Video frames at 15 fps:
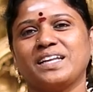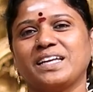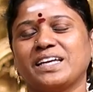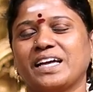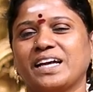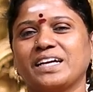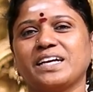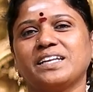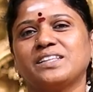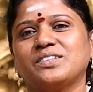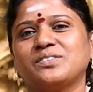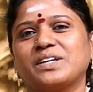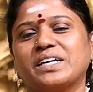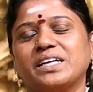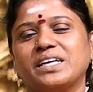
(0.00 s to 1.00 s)
நீங்கள்
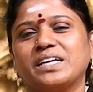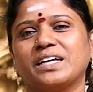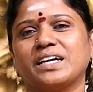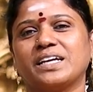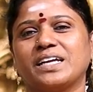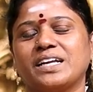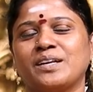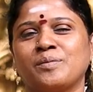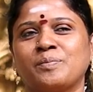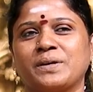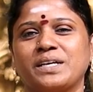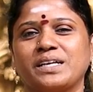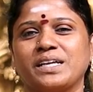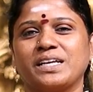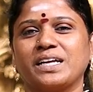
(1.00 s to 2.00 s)
எங்கேருந்து வர்றீங்க என்ன
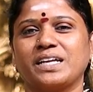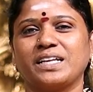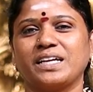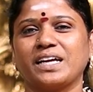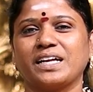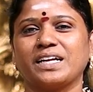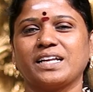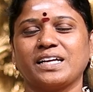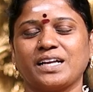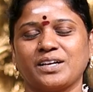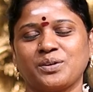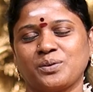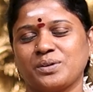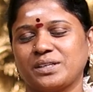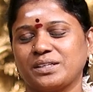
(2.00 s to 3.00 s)
பண்ணுறீங்கன்னு என்கிட்ட
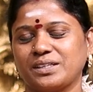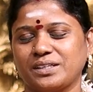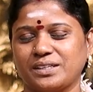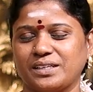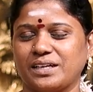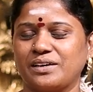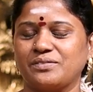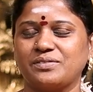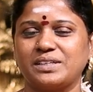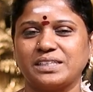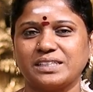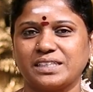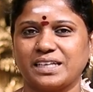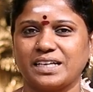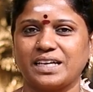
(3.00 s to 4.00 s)
கேட்டோன்னே நான்
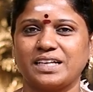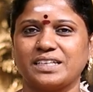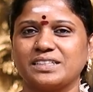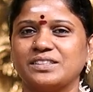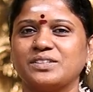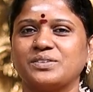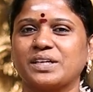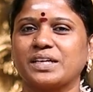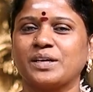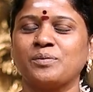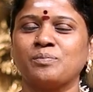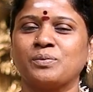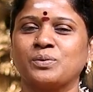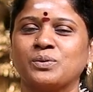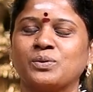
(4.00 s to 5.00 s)
விளக்கு கடையிலேருந்து
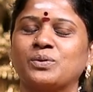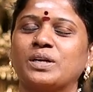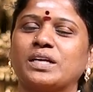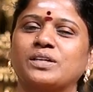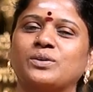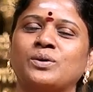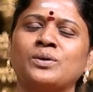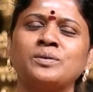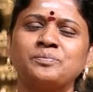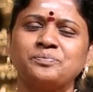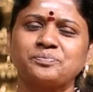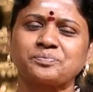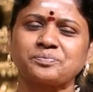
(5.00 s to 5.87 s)
வர்றேன் போரூரில் இருக்கோம்